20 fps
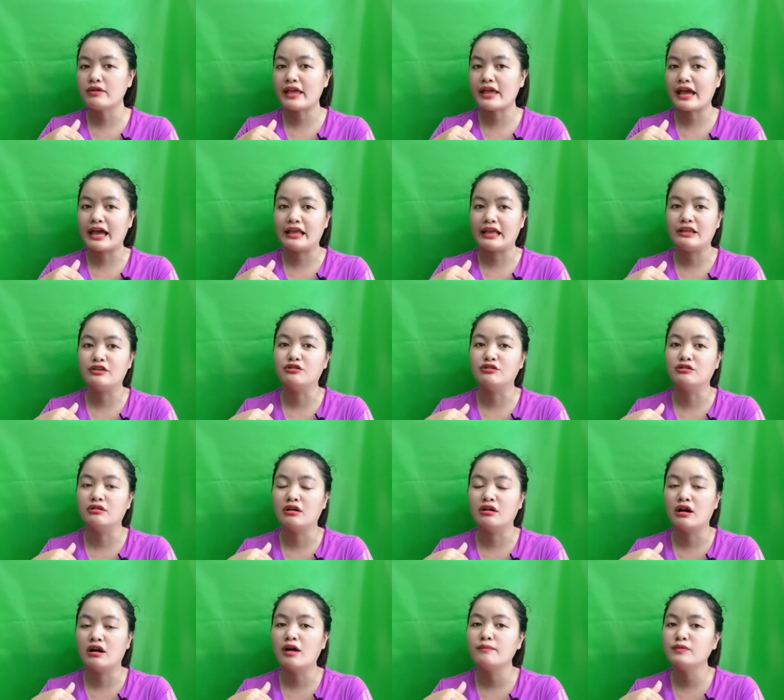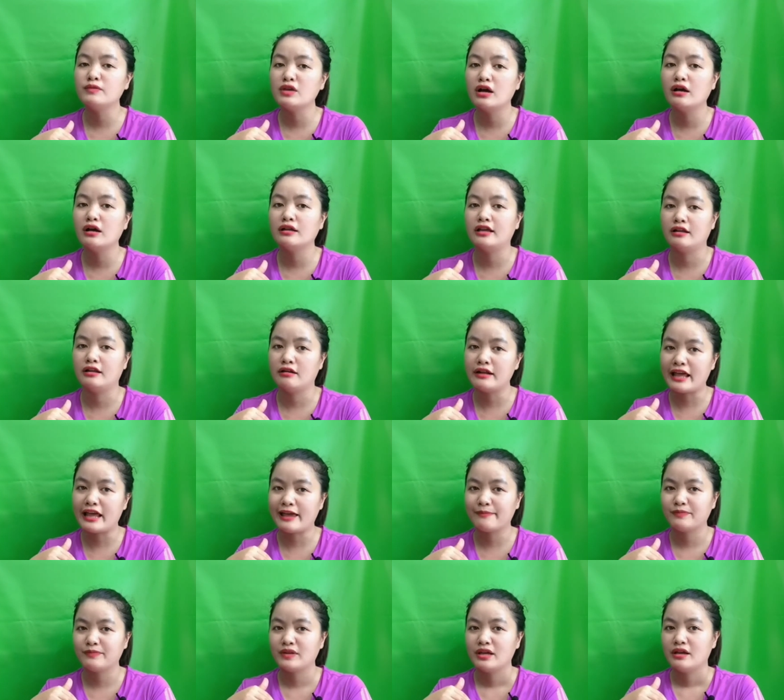dài vừa ôm chân thì nó đẹp